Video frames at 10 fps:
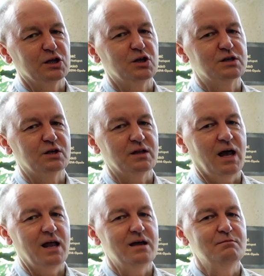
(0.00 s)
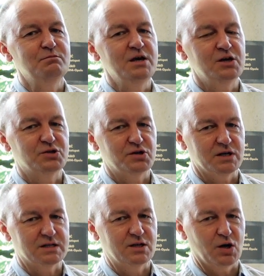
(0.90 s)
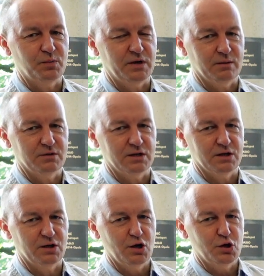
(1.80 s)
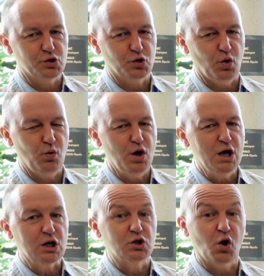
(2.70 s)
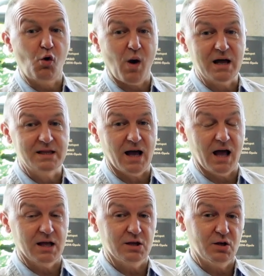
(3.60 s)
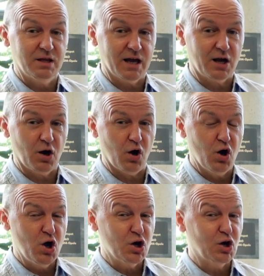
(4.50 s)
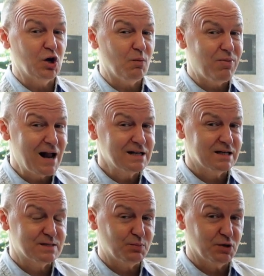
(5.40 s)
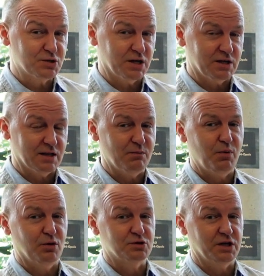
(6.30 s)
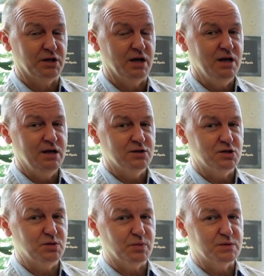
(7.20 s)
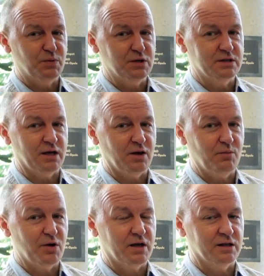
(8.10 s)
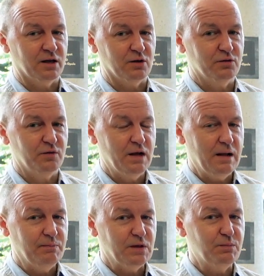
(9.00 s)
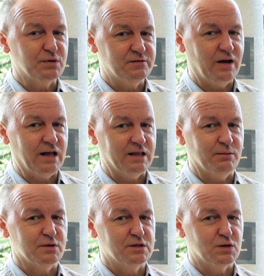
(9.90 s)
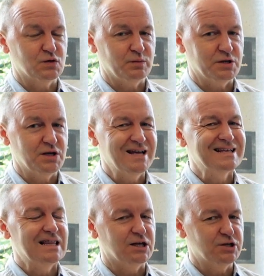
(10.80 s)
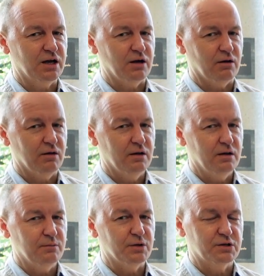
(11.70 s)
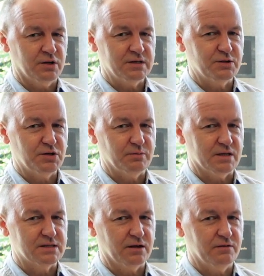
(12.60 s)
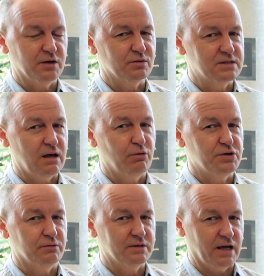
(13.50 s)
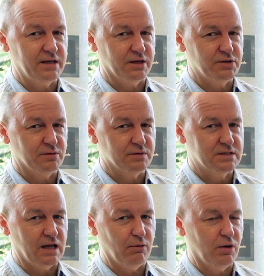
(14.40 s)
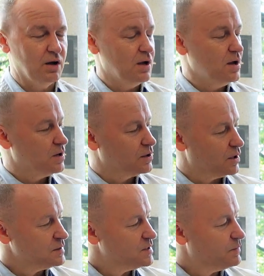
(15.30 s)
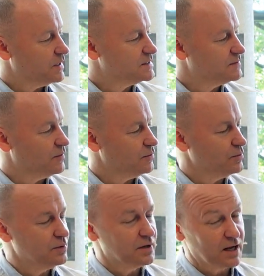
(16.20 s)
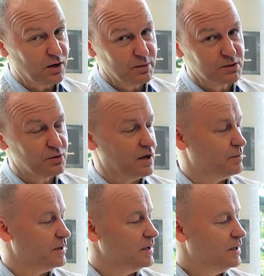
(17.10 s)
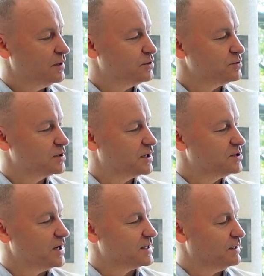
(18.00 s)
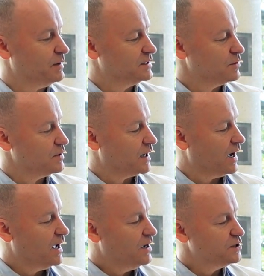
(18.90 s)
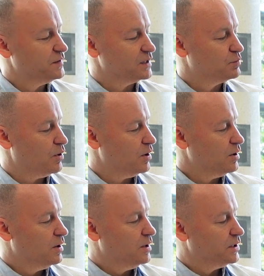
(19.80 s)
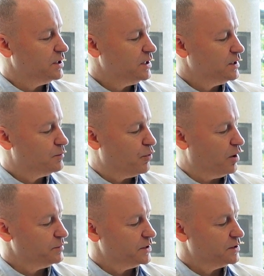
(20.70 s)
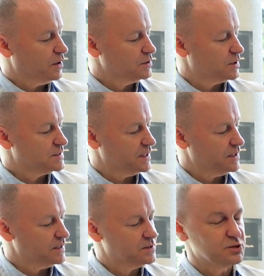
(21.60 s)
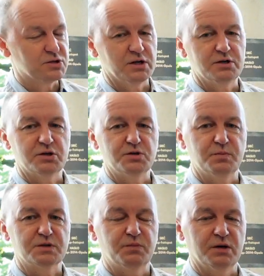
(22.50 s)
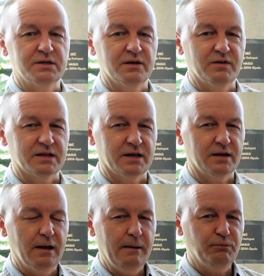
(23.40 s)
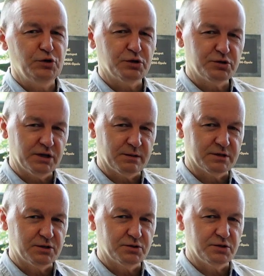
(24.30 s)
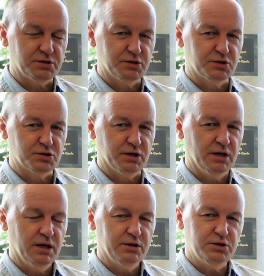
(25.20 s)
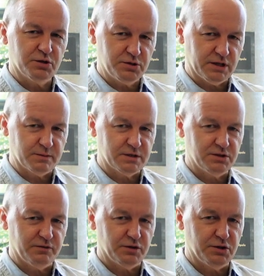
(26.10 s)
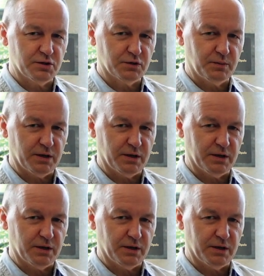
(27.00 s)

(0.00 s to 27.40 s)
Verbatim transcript: doskonale mierzy się z dorobkiem tych szkół, dokłada do tego globalne spojrzenie na położenie Rzeczypospolitej obojga narodów i pozwala nam zrozumieć, dlaczego pod koniec XVIII wieku stało się tak, jak się stało. Gorąco Państwu rekomendujemy książkę Richarda Batterwicka Światło i płomień, odrodzenie i zniszczenie Rzeczypospolitej w latach 1733-1795.